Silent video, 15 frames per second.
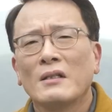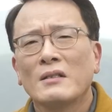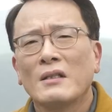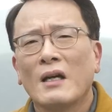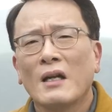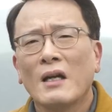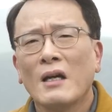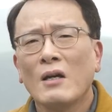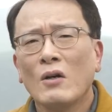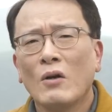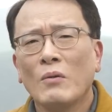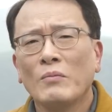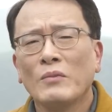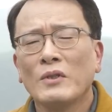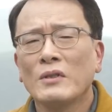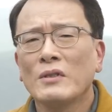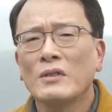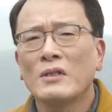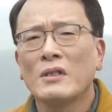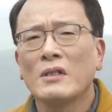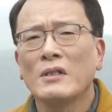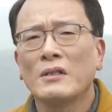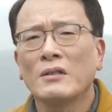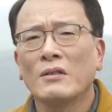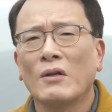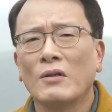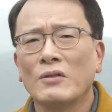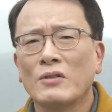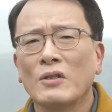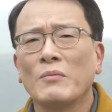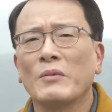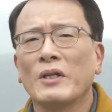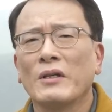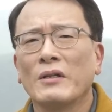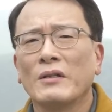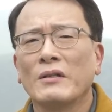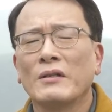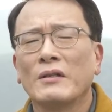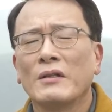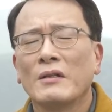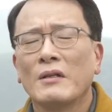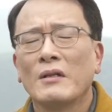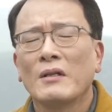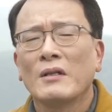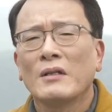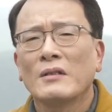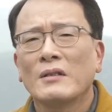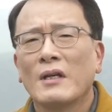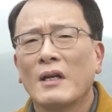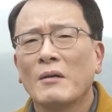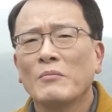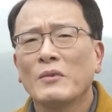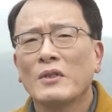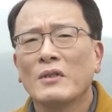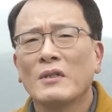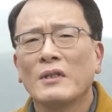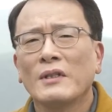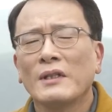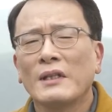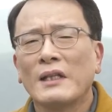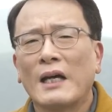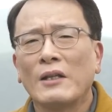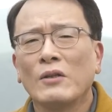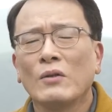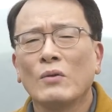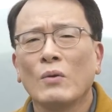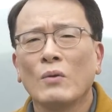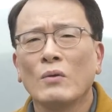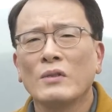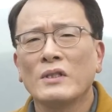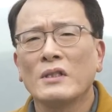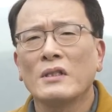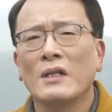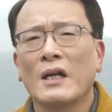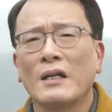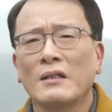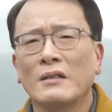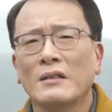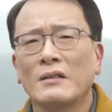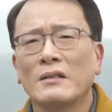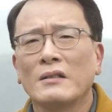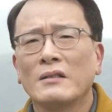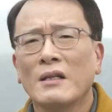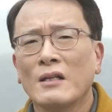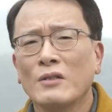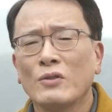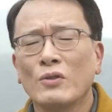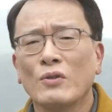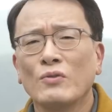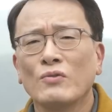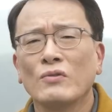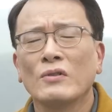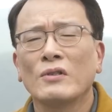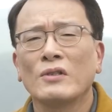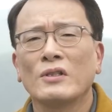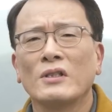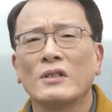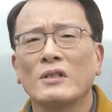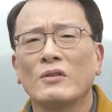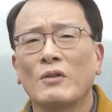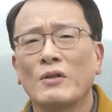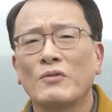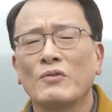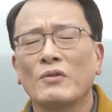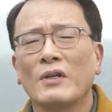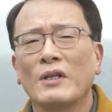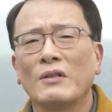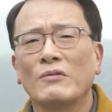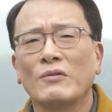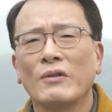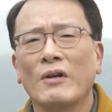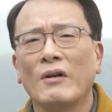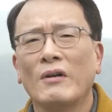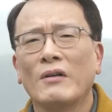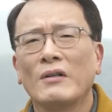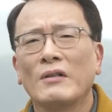사랑 없는 진리는 어쩌면 사람들을 난도질하는, 상처 주는 것이 될 수가 있고요.